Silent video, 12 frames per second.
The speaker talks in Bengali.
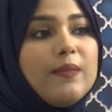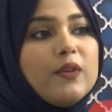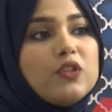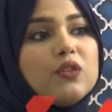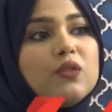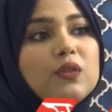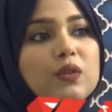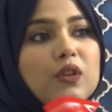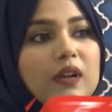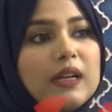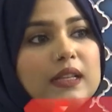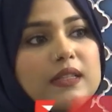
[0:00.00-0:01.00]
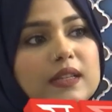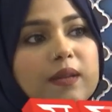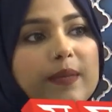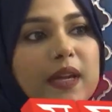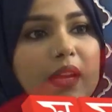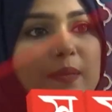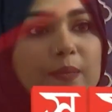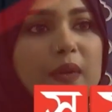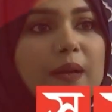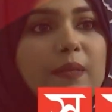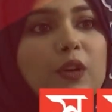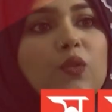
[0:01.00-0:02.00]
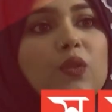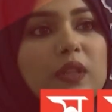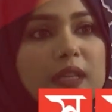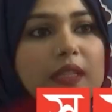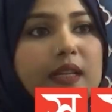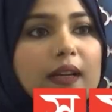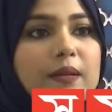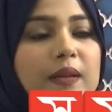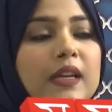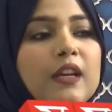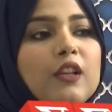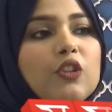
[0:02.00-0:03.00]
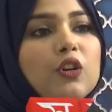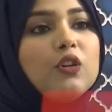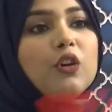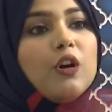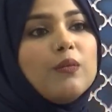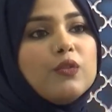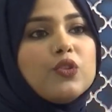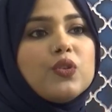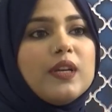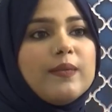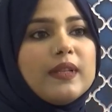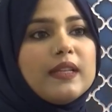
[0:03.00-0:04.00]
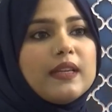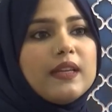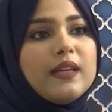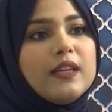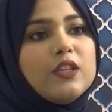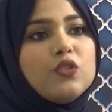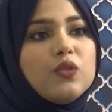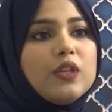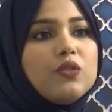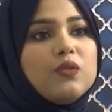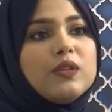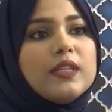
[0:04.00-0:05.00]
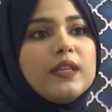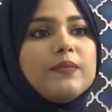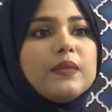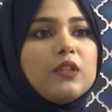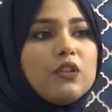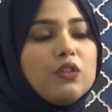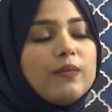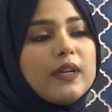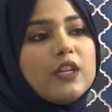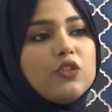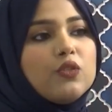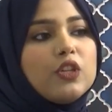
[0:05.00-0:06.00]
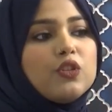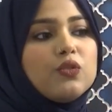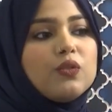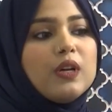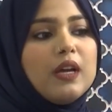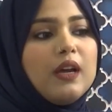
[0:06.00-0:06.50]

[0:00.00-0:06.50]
আমরা যখন লং লাস্টিং মেকআপ আমরা করতে চাই তখন অবশ্যই আমাদেরকে কিছু কিছু টিপস অথবা কিছু কিছু